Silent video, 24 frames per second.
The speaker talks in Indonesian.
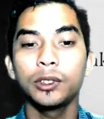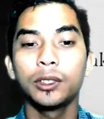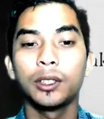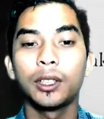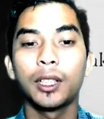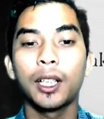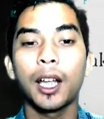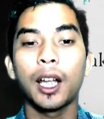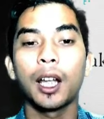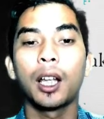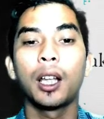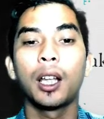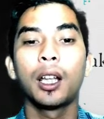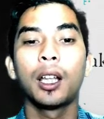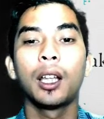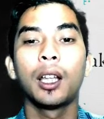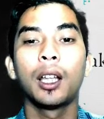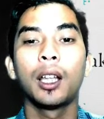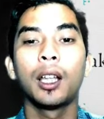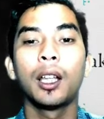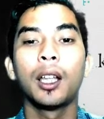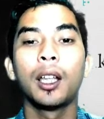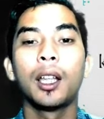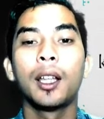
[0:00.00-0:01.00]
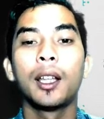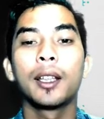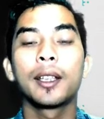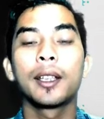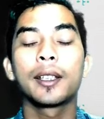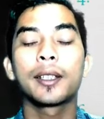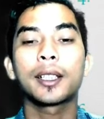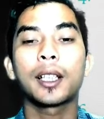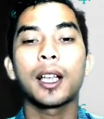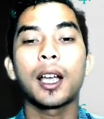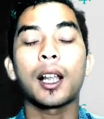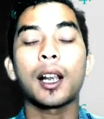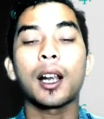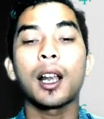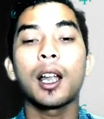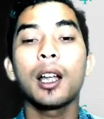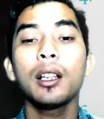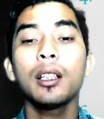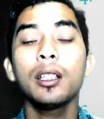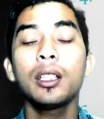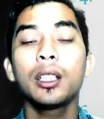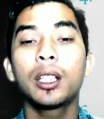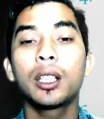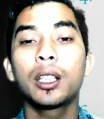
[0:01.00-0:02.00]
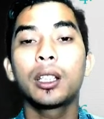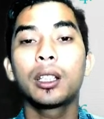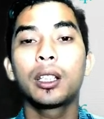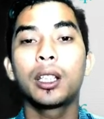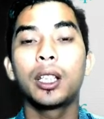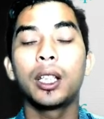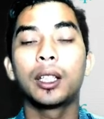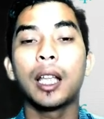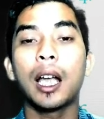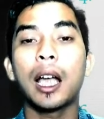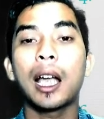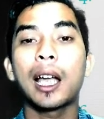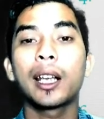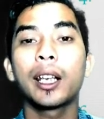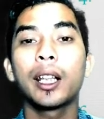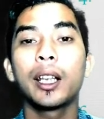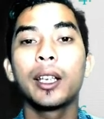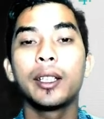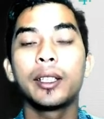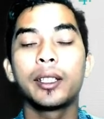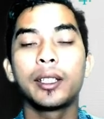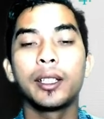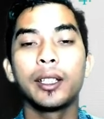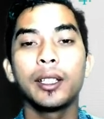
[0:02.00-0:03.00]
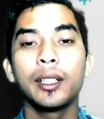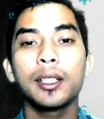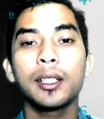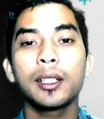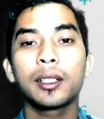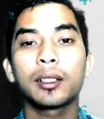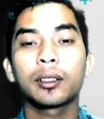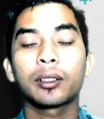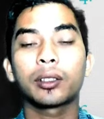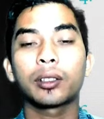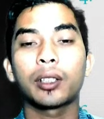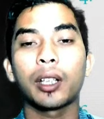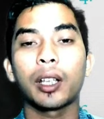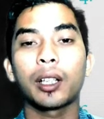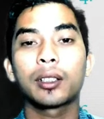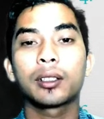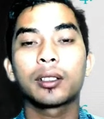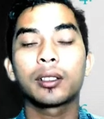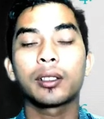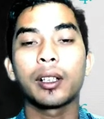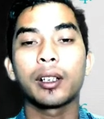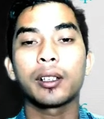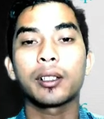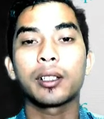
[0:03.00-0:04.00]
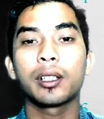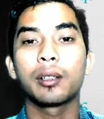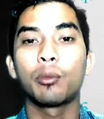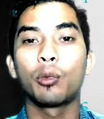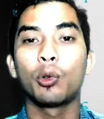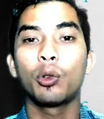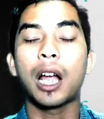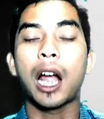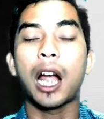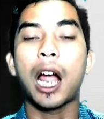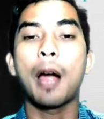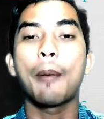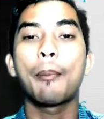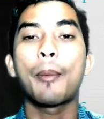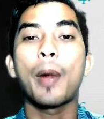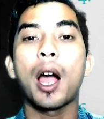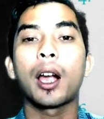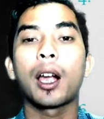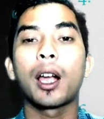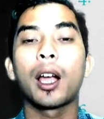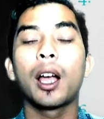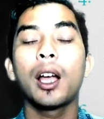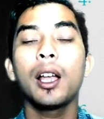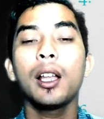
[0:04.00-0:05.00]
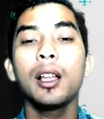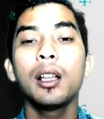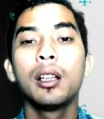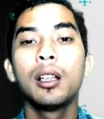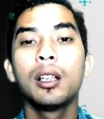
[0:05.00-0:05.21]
Nah, sekarang kita analisis teks tersebut apakah